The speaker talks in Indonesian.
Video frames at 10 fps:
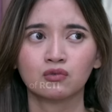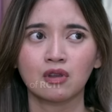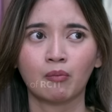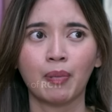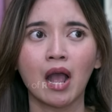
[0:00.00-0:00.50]

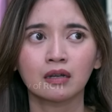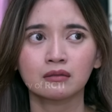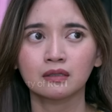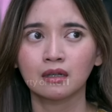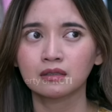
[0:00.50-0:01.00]
susah banget
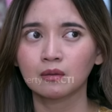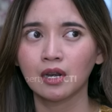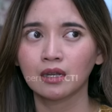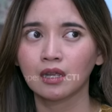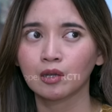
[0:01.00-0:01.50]
tinggal
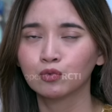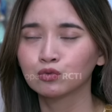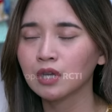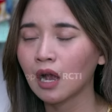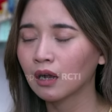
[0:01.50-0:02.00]
sama laki-laki
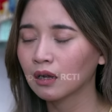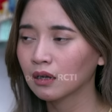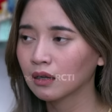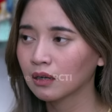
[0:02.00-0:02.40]
bujang.